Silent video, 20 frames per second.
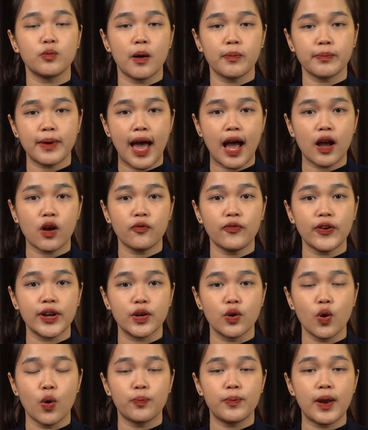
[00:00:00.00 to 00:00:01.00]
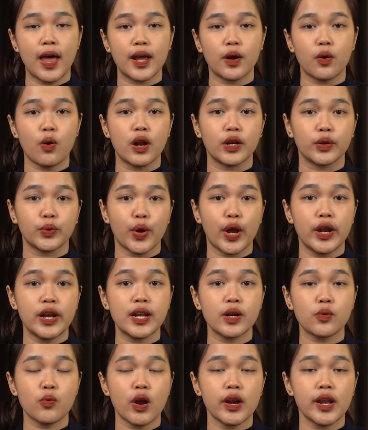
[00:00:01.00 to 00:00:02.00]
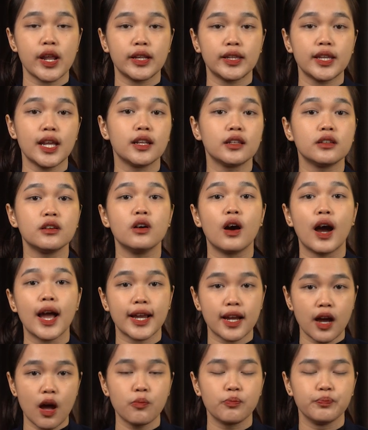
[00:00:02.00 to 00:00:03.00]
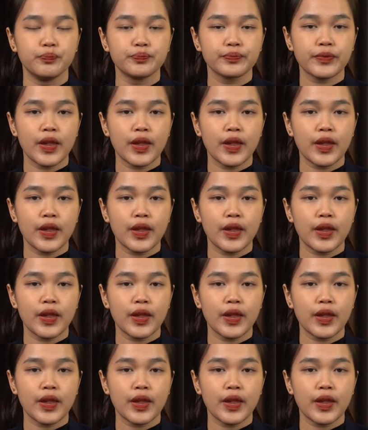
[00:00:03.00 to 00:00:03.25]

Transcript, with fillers: bóng đá có phải nộp lại khoản thuế liên quan đến tiền thưởng hay không.